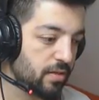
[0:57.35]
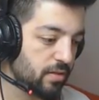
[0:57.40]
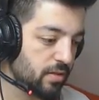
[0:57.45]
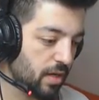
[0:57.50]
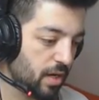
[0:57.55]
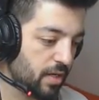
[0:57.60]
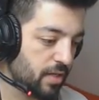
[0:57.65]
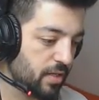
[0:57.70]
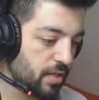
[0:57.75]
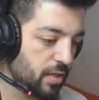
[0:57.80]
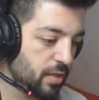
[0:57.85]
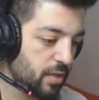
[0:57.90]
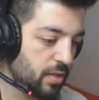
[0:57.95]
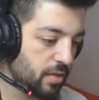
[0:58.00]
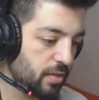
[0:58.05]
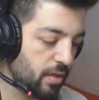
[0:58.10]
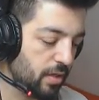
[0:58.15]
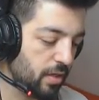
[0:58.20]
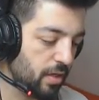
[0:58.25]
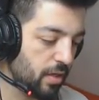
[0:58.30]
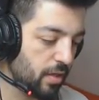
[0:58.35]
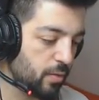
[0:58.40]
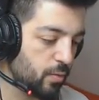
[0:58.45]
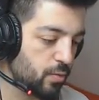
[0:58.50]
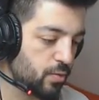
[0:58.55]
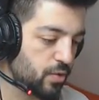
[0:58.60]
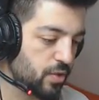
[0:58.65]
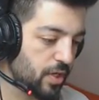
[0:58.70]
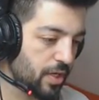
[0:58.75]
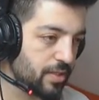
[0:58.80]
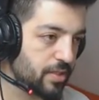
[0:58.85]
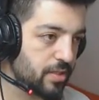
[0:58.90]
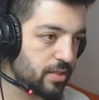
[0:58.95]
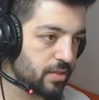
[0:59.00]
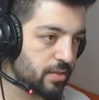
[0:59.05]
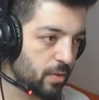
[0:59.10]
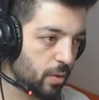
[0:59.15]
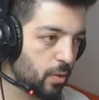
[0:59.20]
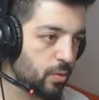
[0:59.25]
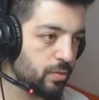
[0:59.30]
Yani e, 3
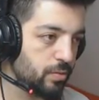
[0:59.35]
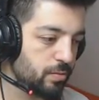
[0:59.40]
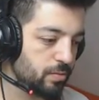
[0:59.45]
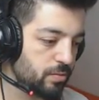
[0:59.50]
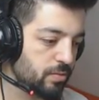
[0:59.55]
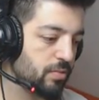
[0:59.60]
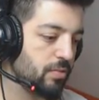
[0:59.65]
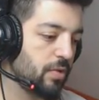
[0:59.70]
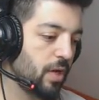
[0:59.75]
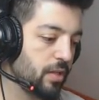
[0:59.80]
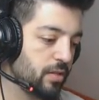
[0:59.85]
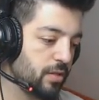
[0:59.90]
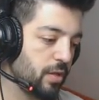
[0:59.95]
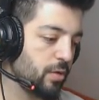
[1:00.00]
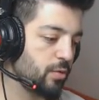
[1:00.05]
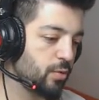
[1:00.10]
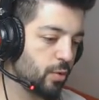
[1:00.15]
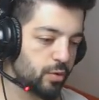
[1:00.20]
kez 10 hatta